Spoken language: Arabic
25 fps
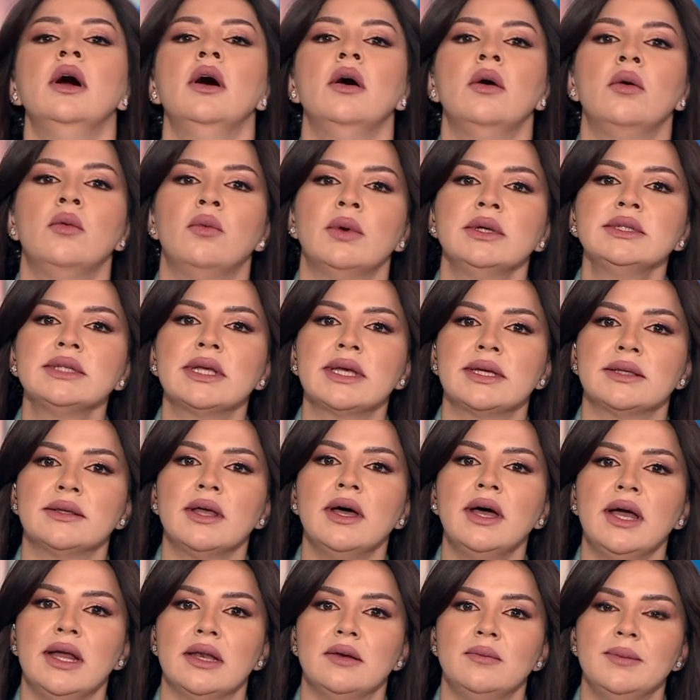
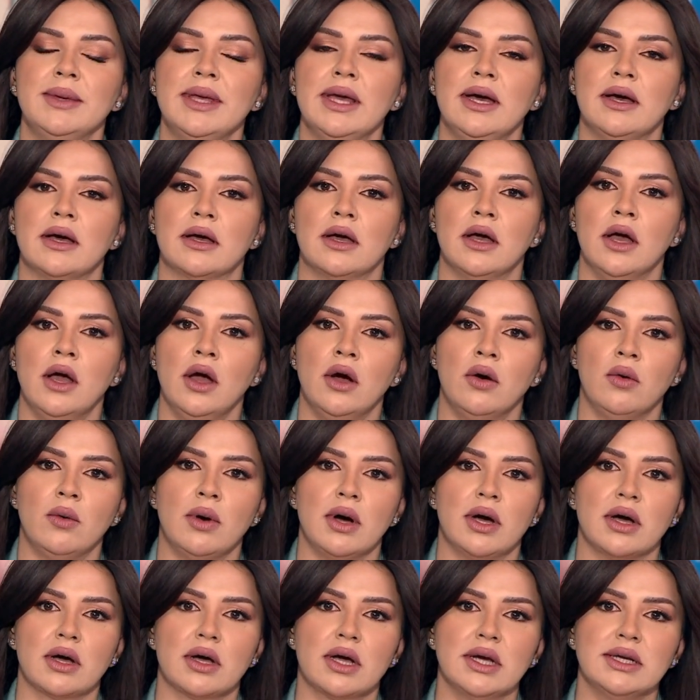وانقطاع المياه
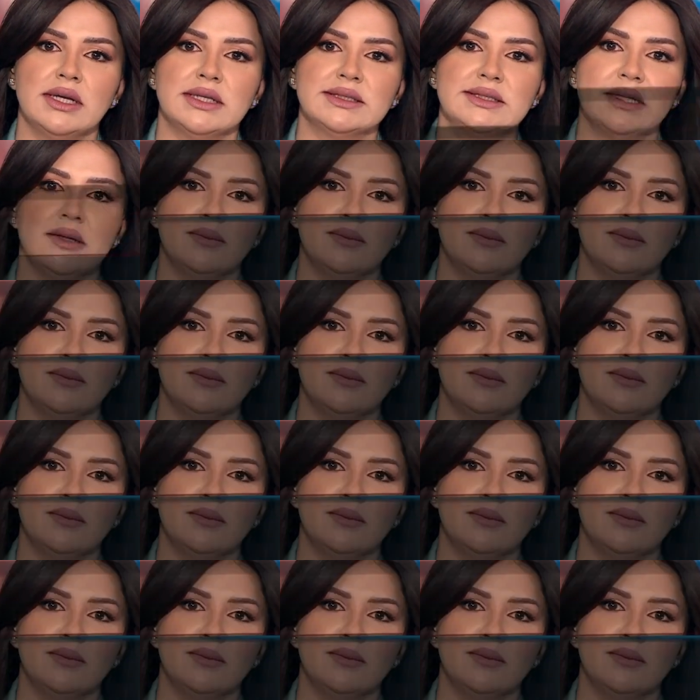وقالت